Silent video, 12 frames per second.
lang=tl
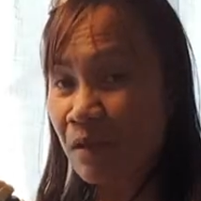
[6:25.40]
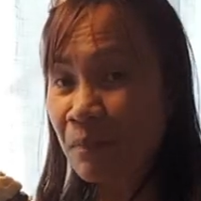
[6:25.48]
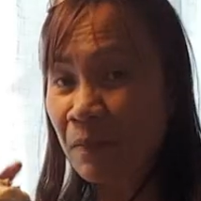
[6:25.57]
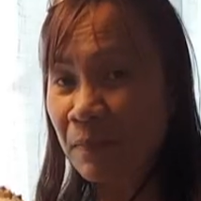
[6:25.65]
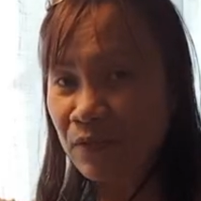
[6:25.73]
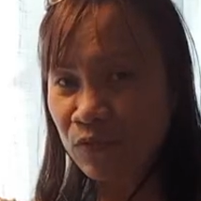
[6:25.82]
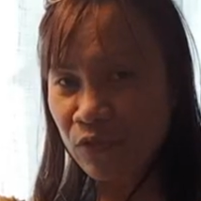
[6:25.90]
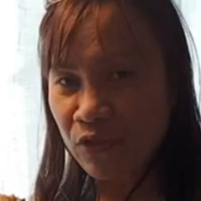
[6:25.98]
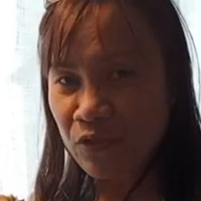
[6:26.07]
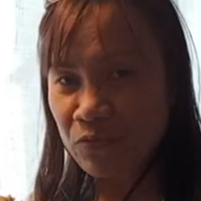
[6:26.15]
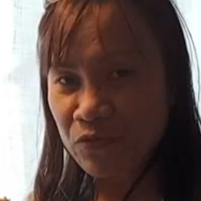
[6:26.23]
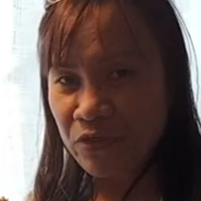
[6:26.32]

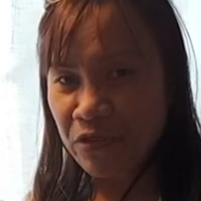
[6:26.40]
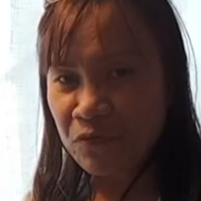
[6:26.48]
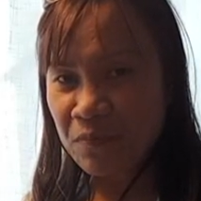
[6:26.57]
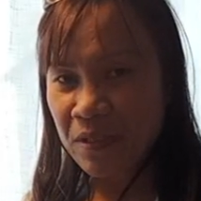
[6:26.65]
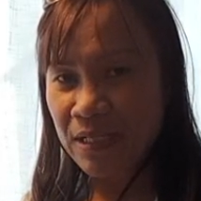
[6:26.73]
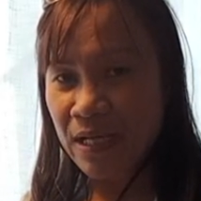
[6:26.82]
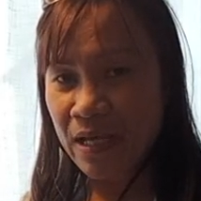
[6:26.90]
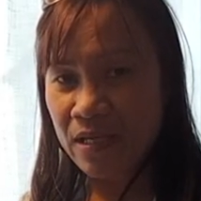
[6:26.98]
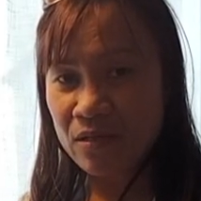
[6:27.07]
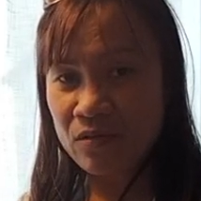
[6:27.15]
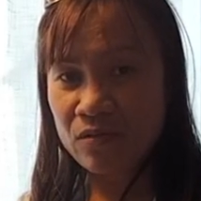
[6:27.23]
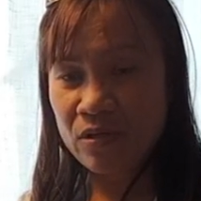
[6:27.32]
pagpatuloy ko muna yung
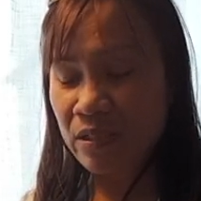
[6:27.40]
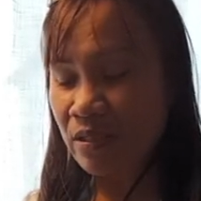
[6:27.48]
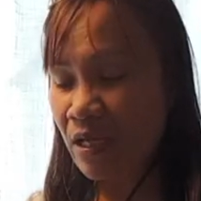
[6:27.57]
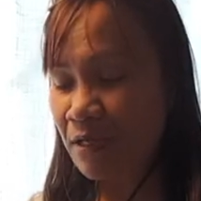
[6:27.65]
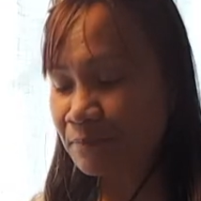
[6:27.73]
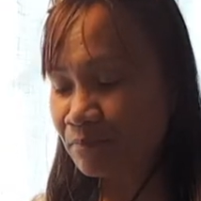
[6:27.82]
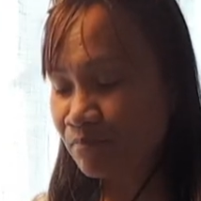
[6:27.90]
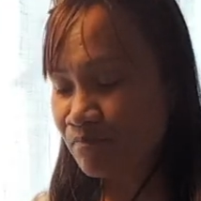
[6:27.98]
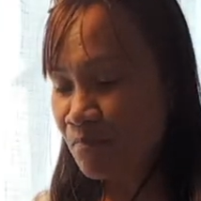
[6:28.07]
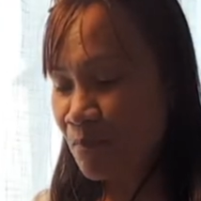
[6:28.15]
pagkain ko at um,